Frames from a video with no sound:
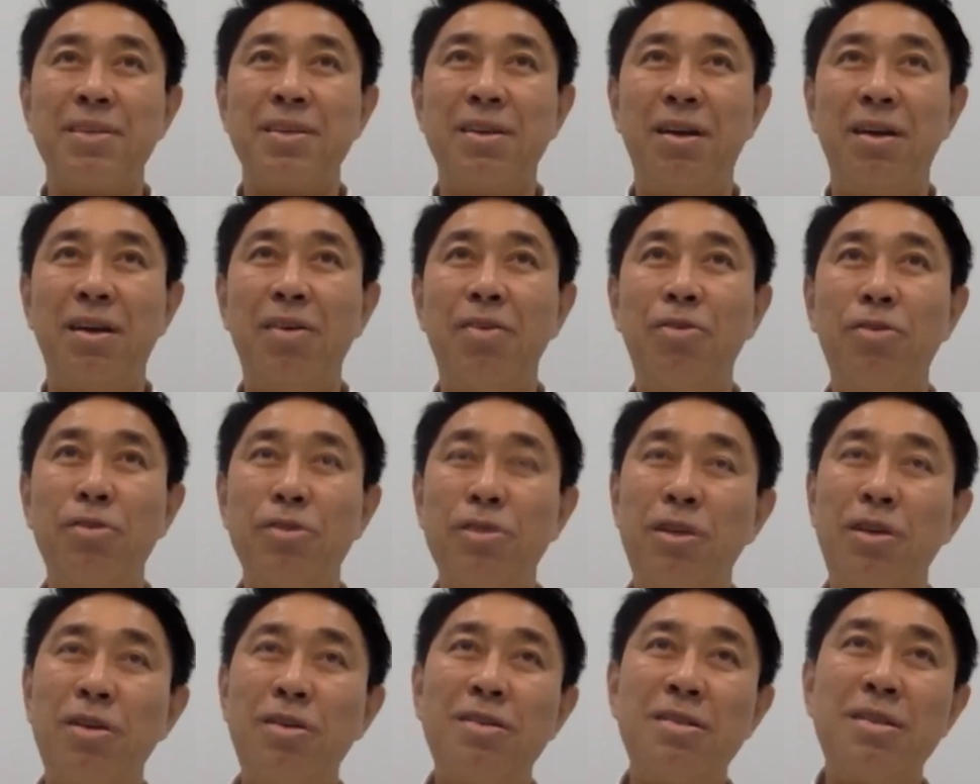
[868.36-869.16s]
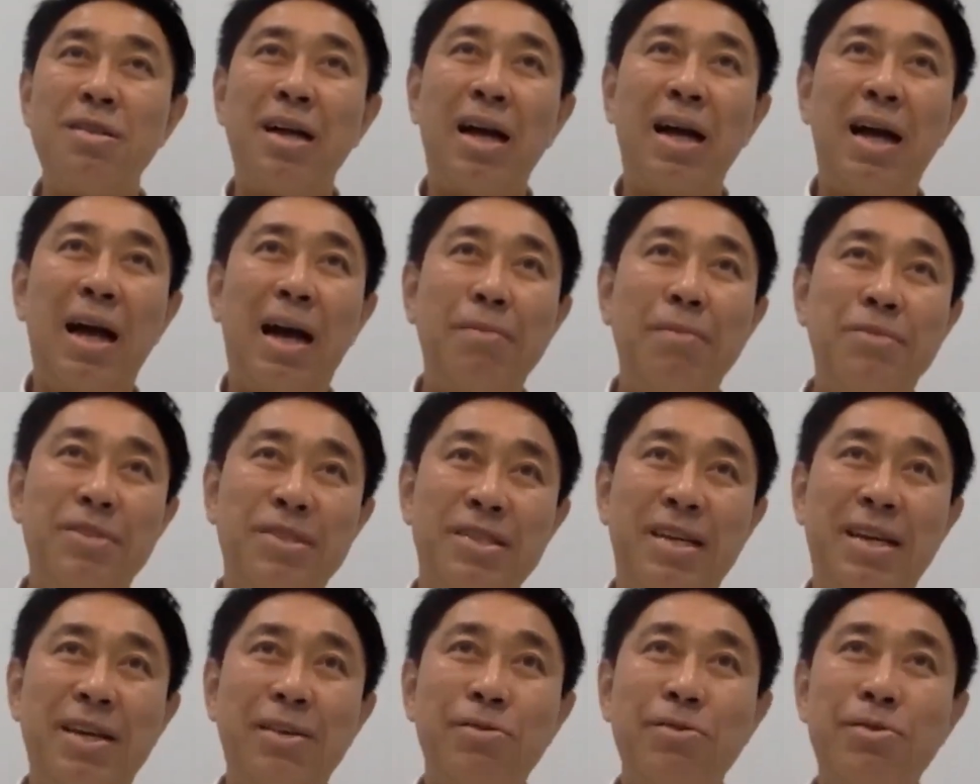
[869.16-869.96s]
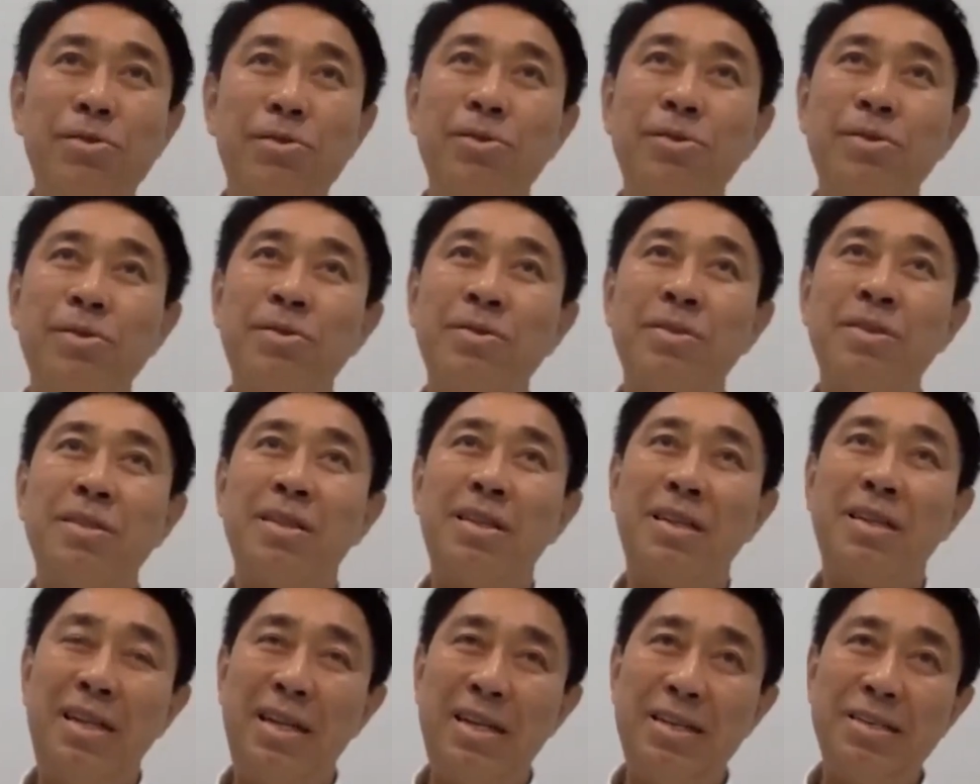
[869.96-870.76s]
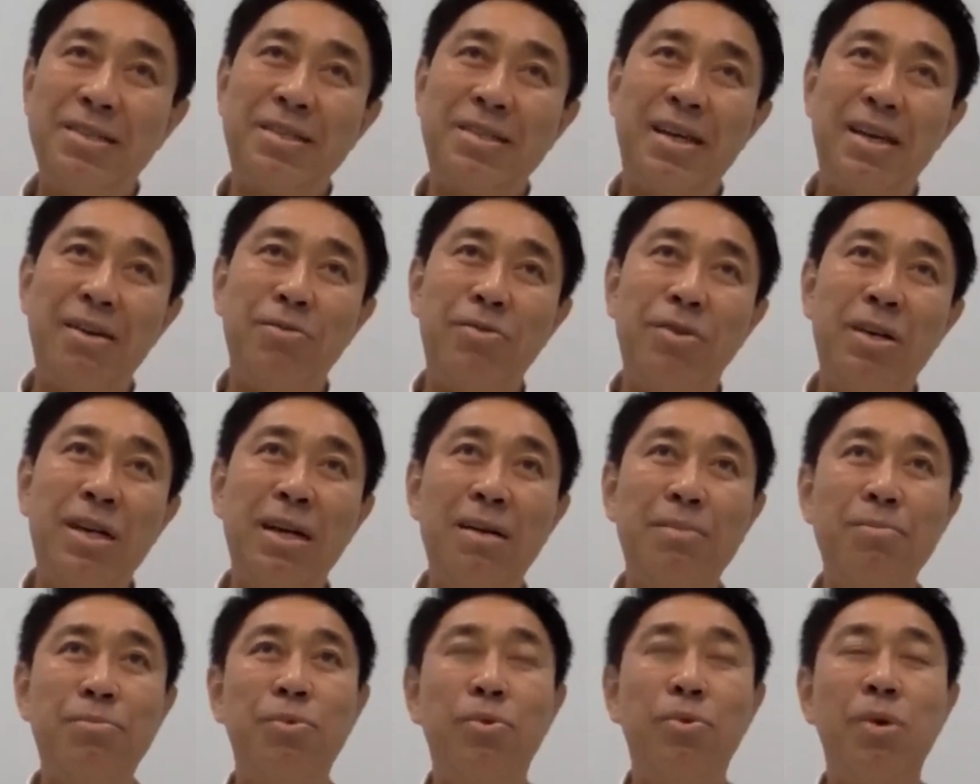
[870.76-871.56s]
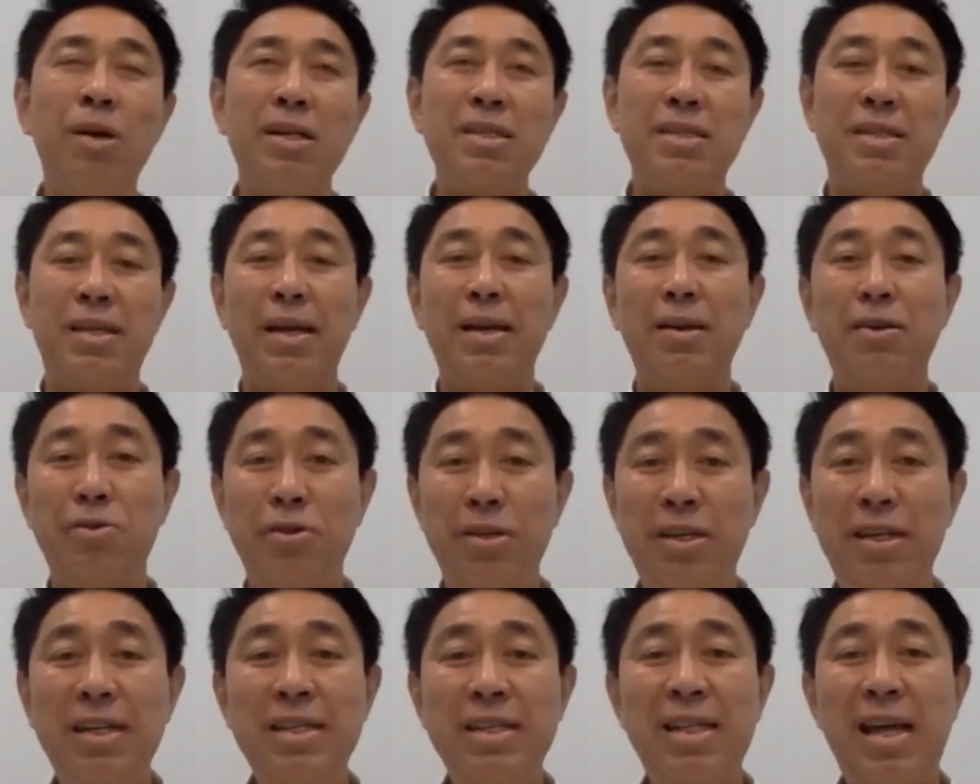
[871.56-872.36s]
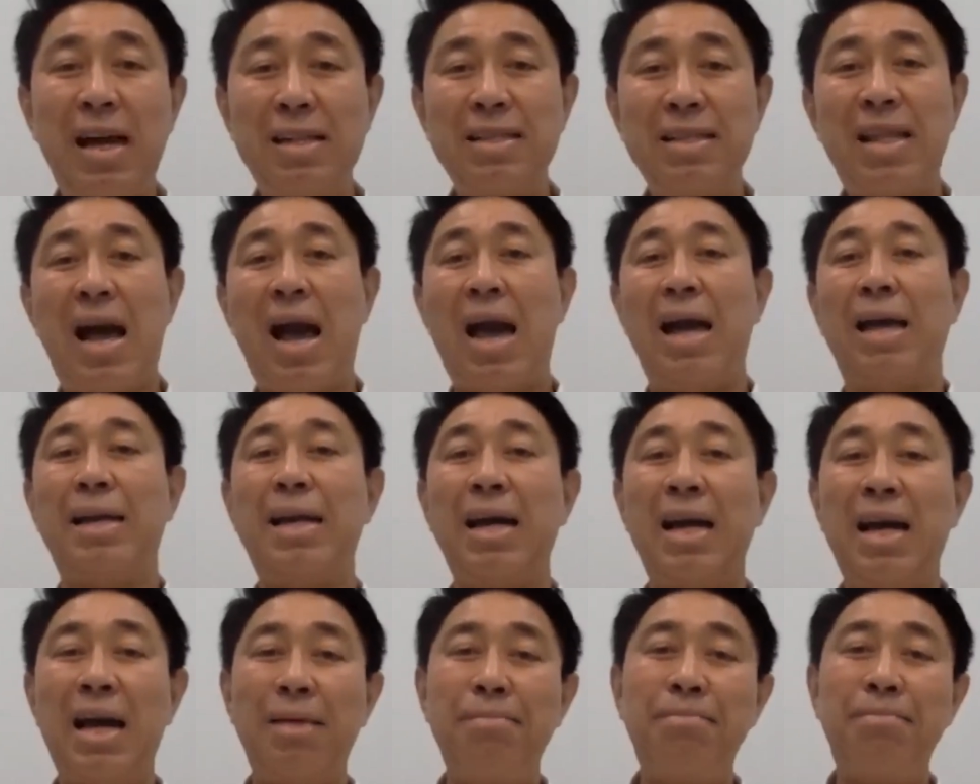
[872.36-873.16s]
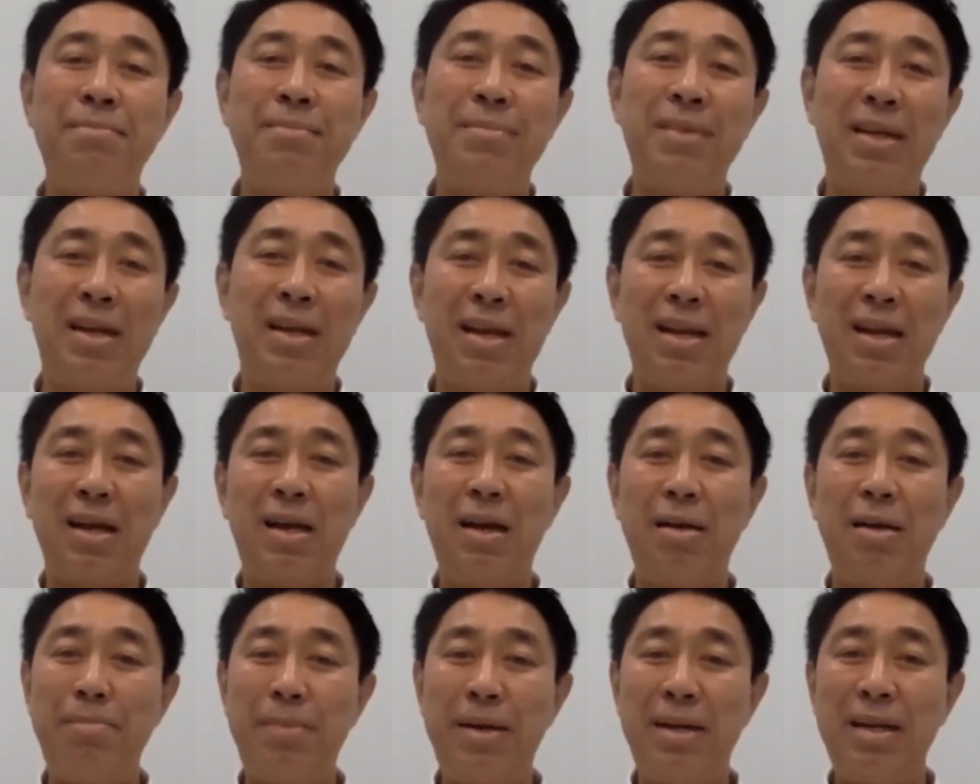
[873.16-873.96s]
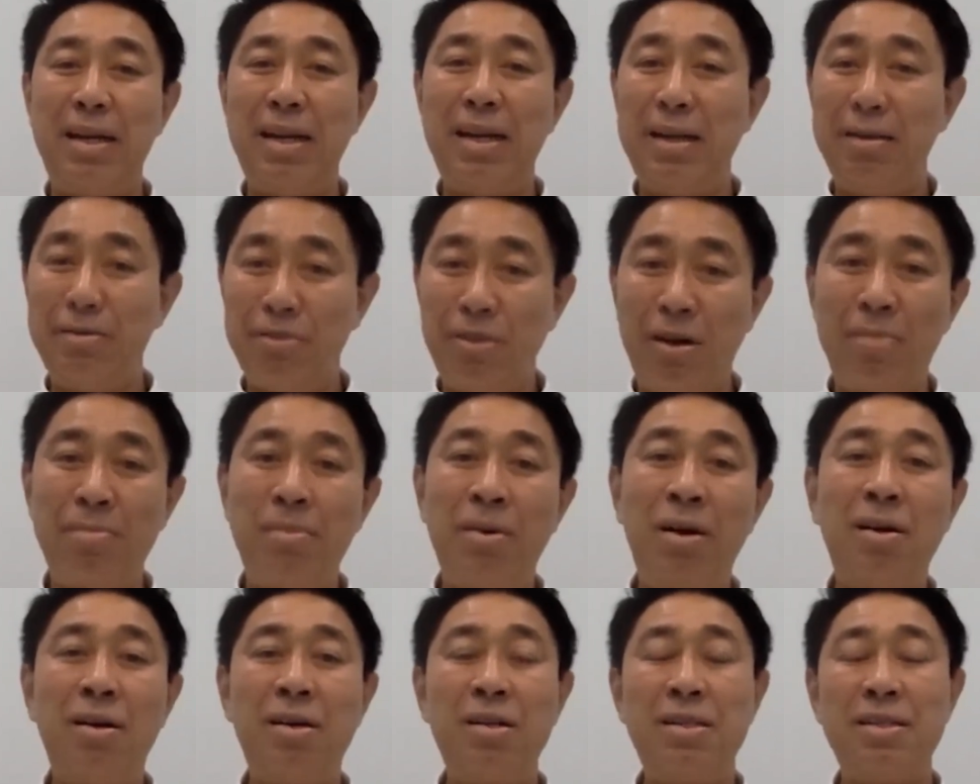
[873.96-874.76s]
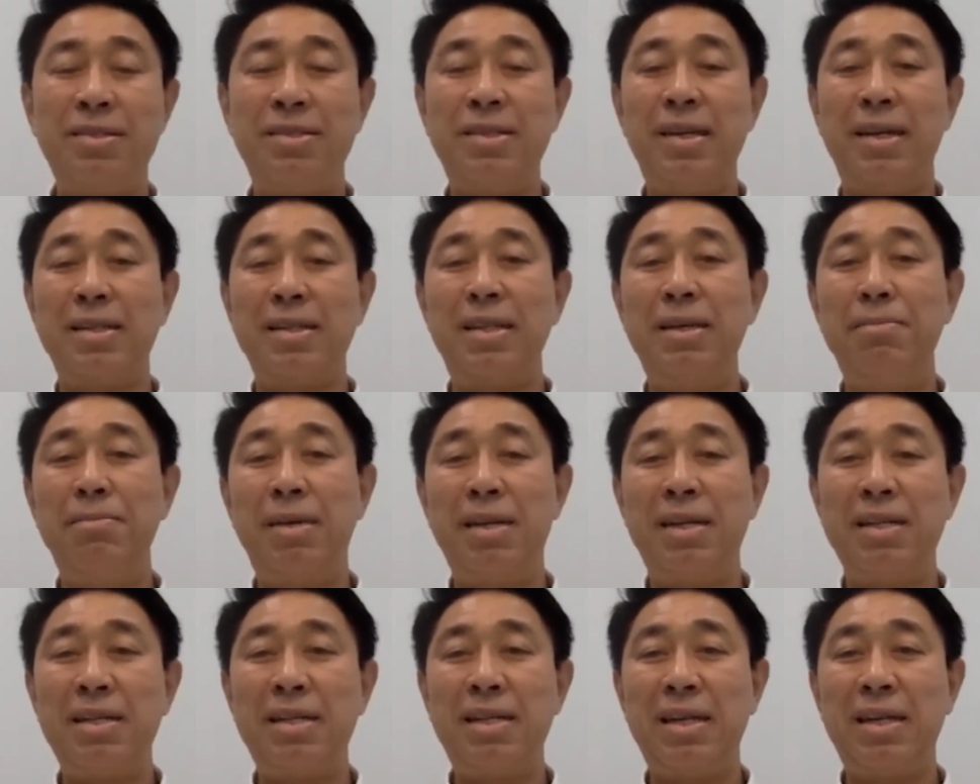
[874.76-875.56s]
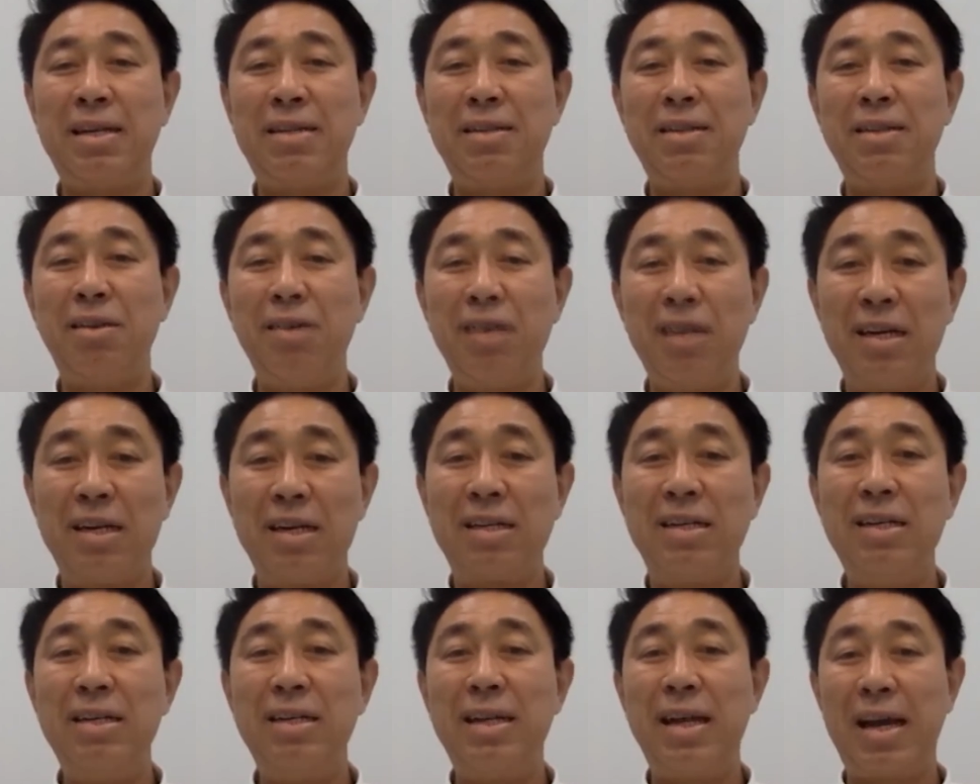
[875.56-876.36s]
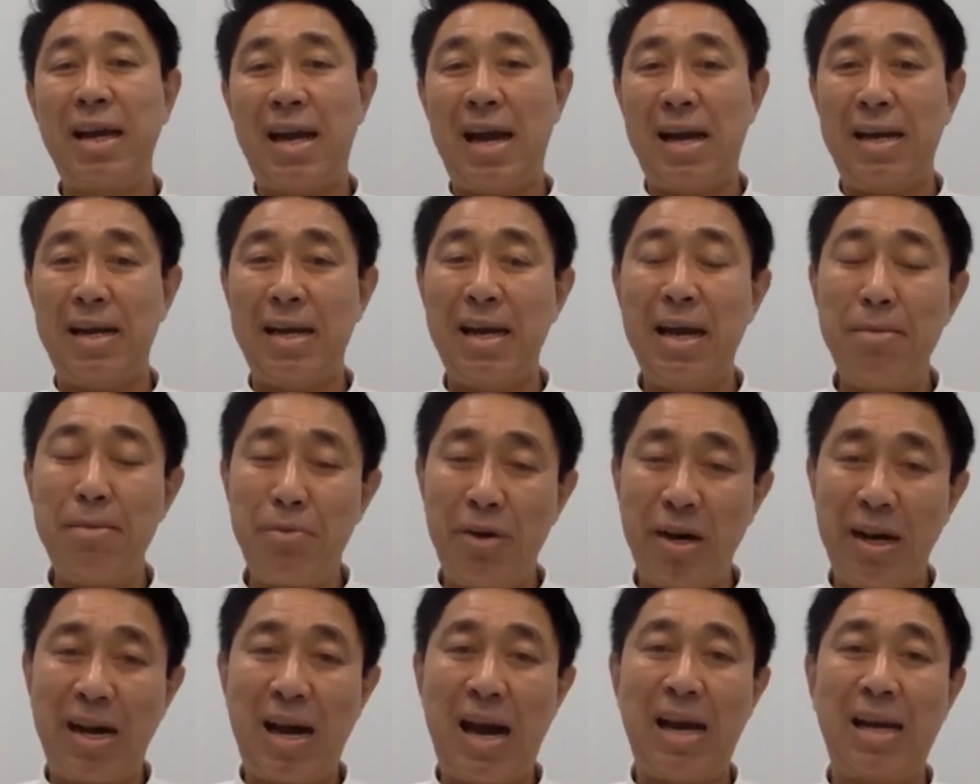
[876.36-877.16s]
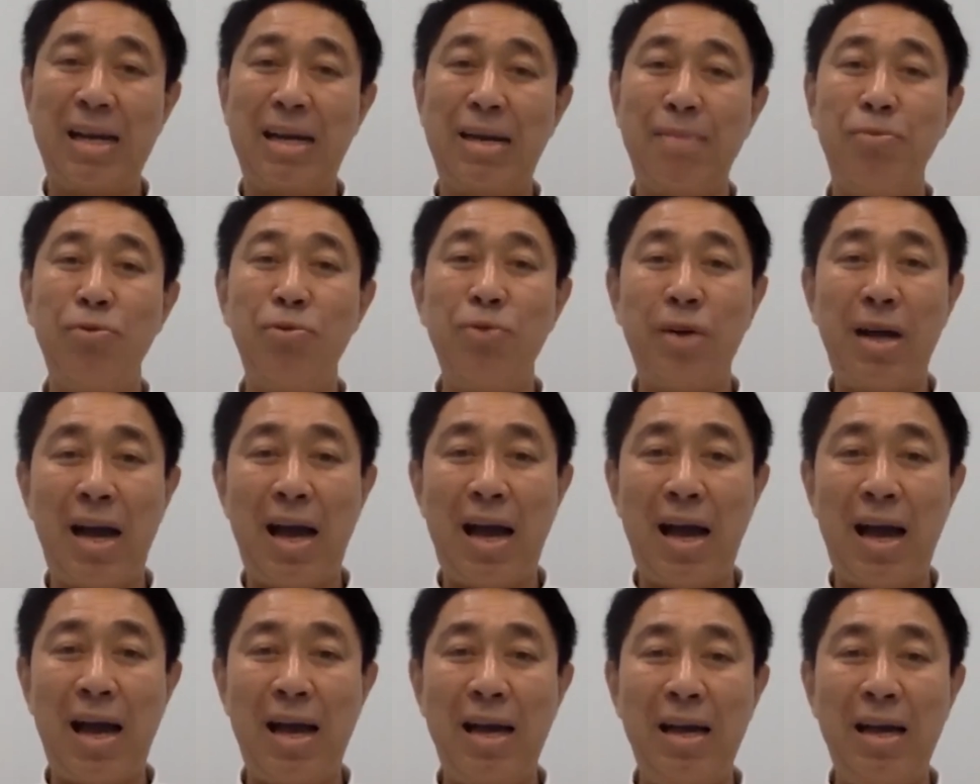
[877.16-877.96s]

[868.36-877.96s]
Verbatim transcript: ก็คงต้องอัพสกิลรีสกิลเรื่องพวกเทคโนโลยีต่างๆนะครับ แล้วก็เป็น new normal สิ่งที่มันจะต้องเกิดขึ้นในการให้บริการกับลูกค้า